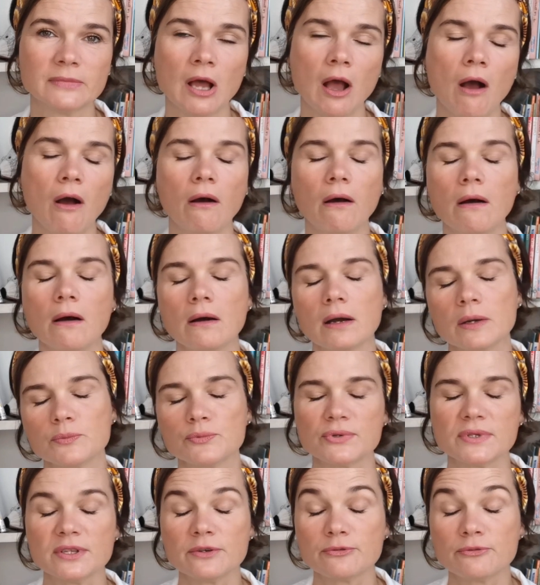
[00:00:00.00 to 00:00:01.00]
Oh, et
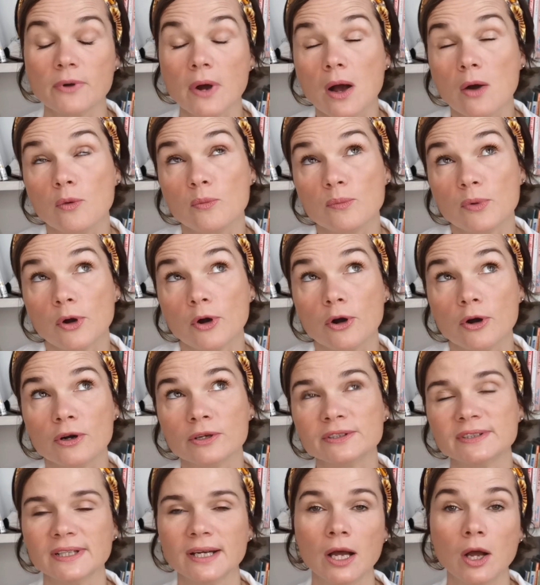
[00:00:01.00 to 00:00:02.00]
puis des fois on
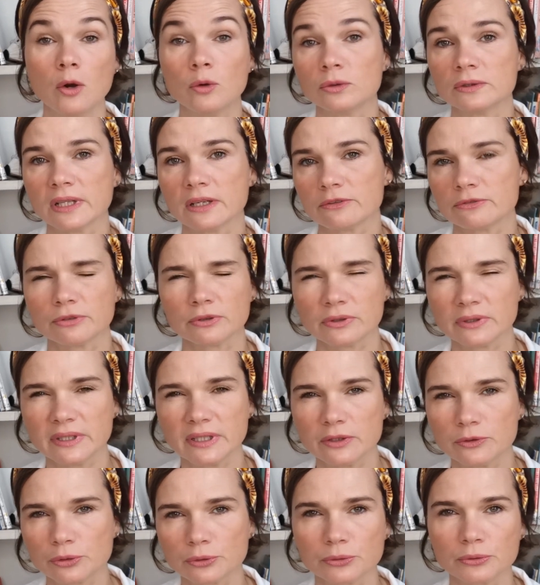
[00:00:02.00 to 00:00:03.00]
brode, on invente des
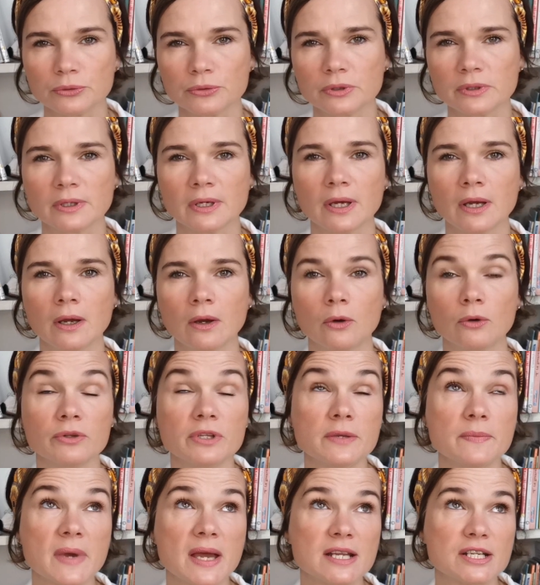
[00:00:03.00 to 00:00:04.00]
trucs, on
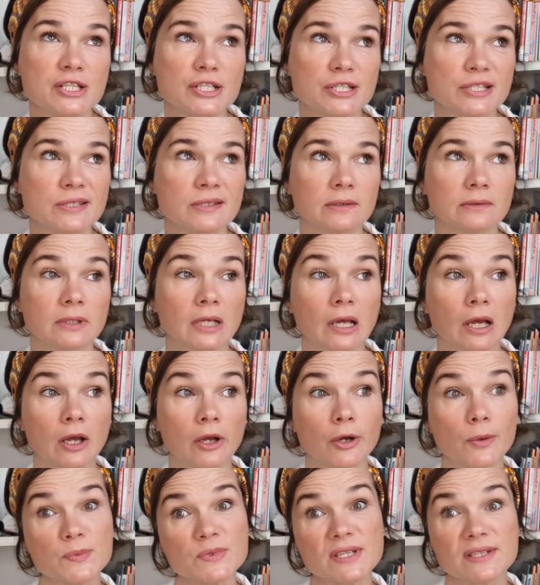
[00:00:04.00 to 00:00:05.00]
imagine,
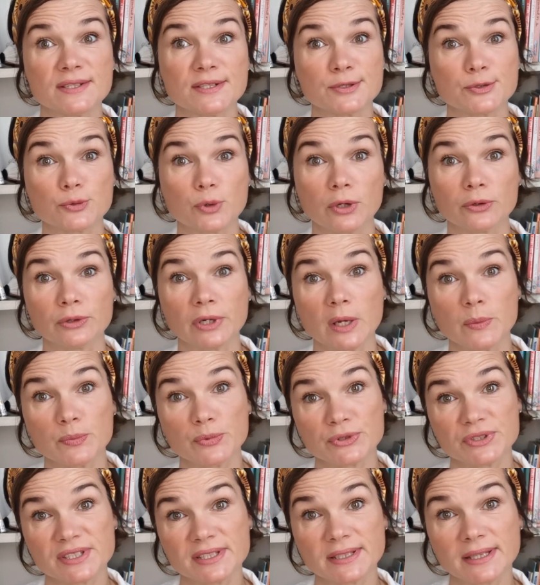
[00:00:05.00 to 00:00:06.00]
comme cette histoire de la
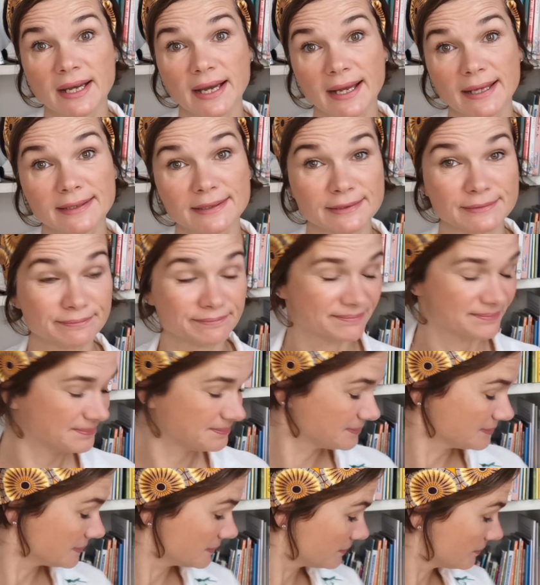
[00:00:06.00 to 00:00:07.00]
petite graine,
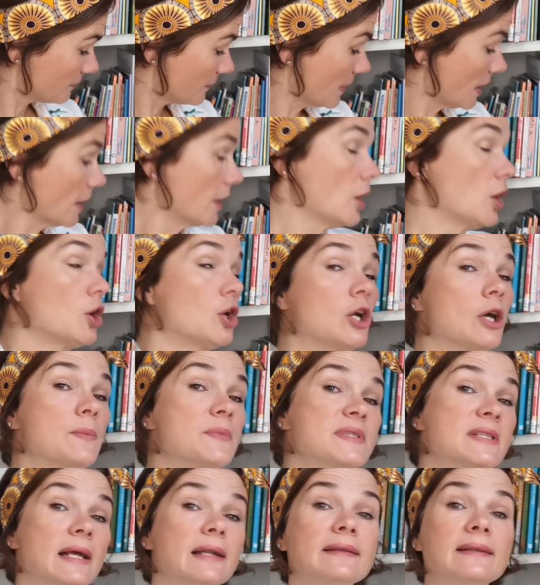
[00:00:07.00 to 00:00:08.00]
comme
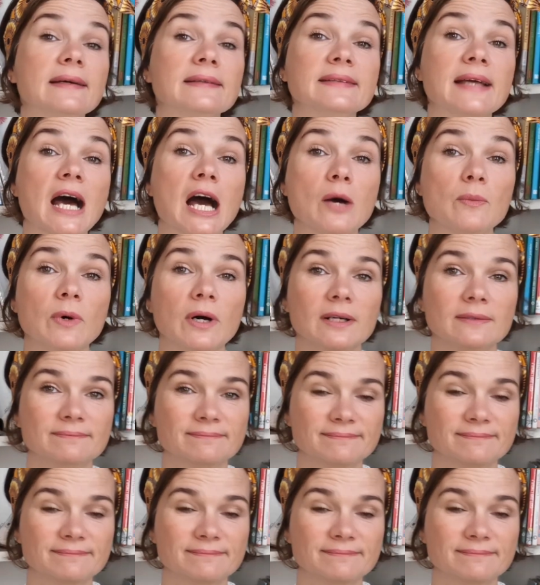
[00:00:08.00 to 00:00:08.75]
celle d'un arbre